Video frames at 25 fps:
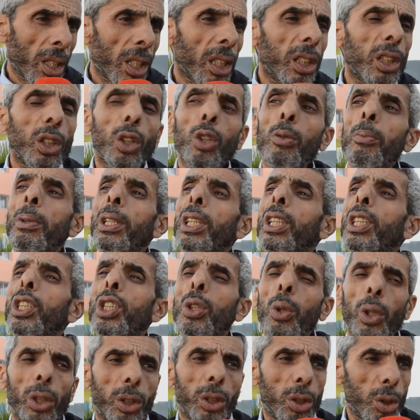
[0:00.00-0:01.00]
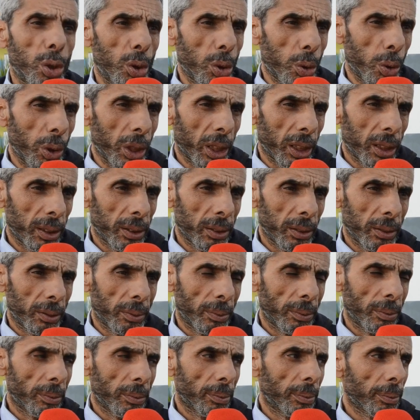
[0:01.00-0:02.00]
اللي هما اللي كيجيو هنا
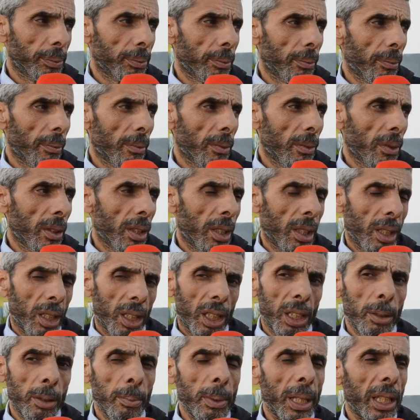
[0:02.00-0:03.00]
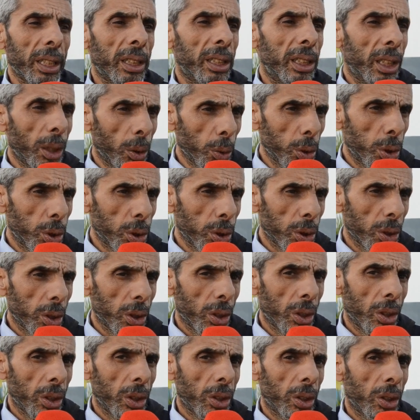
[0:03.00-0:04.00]
اللي ما ادوش
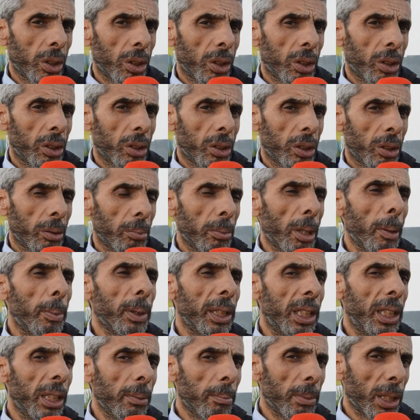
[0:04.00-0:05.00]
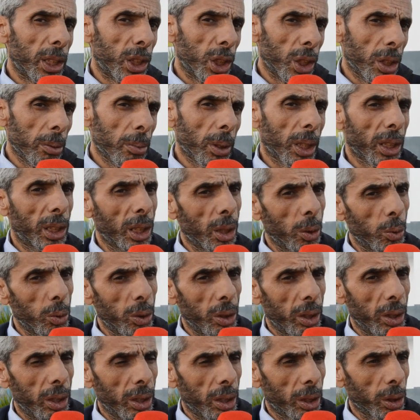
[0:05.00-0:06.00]
ما بذمتهم خداو
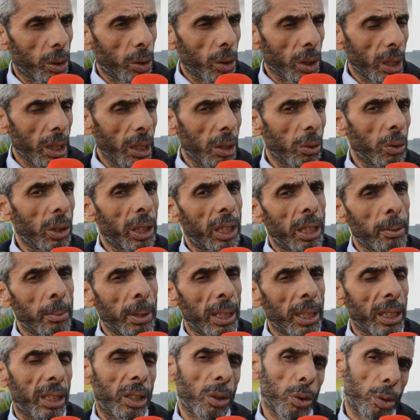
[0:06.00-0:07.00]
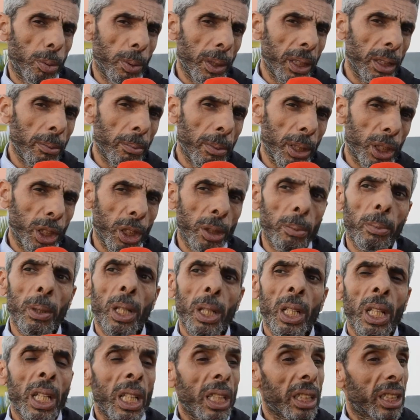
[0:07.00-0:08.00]
القرعه ولكن ما ادوش بذمتهم
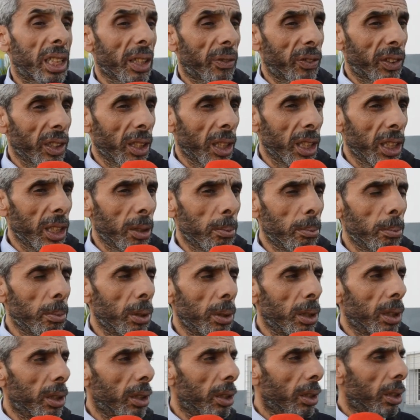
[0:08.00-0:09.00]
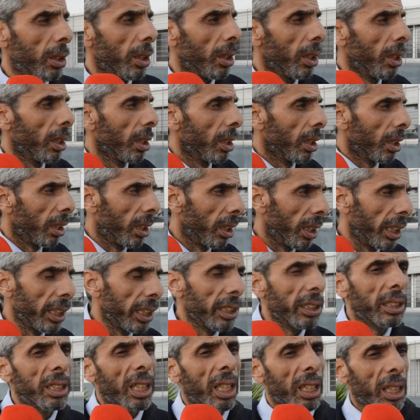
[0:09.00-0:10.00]
صيفطنا لهم آه،
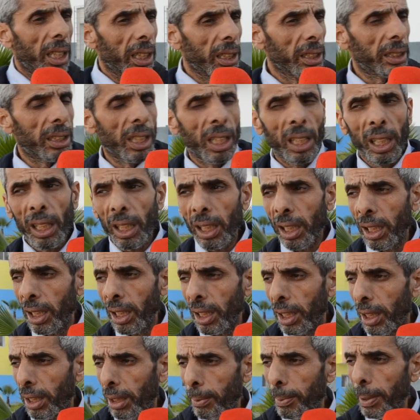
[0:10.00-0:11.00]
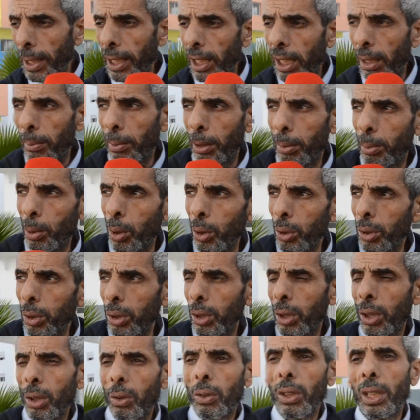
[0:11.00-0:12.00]
انذار عن طريق آه، البريد المضمون
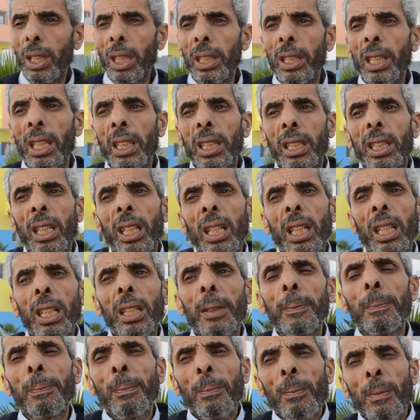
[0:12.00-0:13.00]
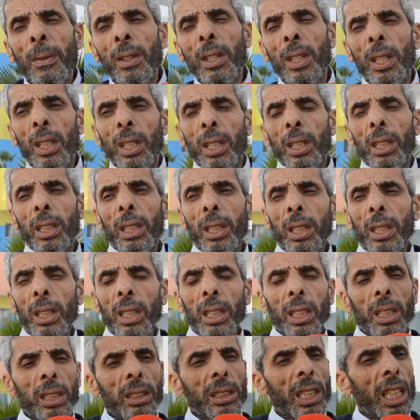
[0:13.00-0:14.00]
وكذلك
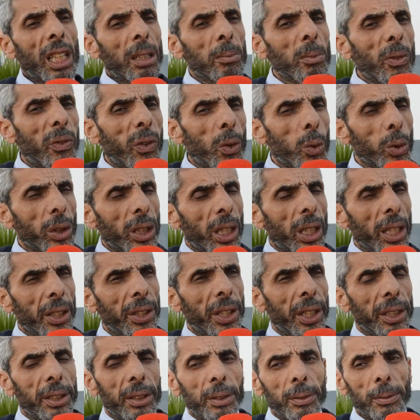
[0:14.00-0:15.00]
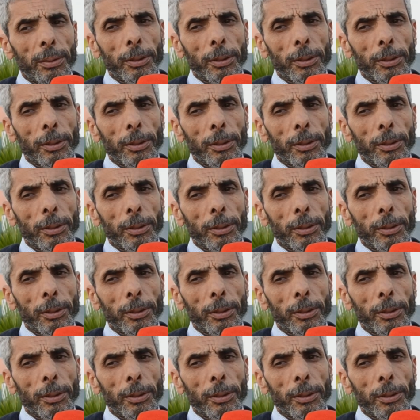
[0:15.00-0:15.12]
آه، عن طريق مفوض قضائي